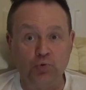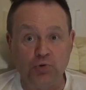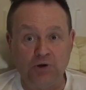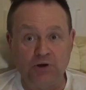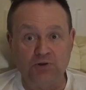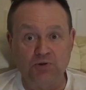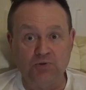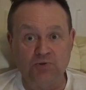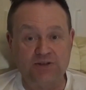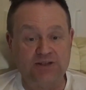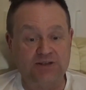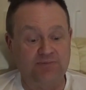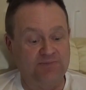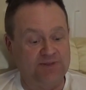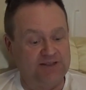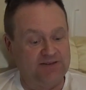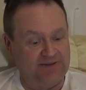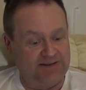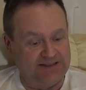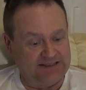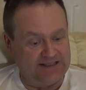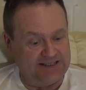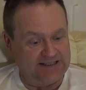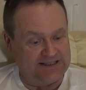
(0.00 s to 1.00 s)
Uranus im
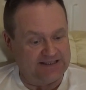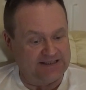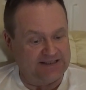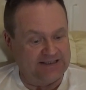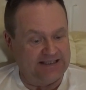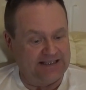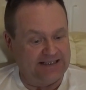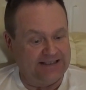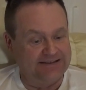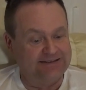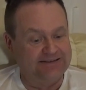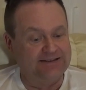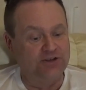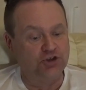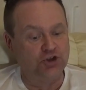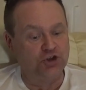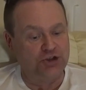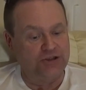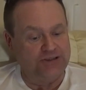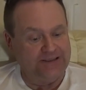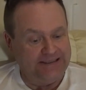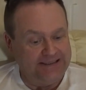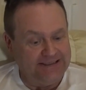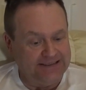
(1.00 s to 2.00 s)
20. Grad des
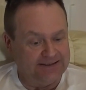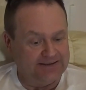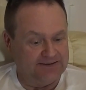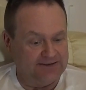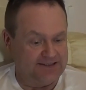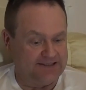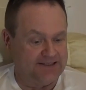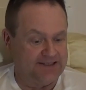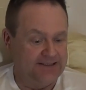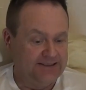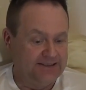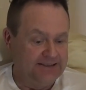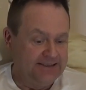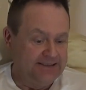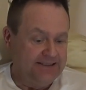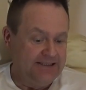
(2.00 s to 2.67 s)
Stieres.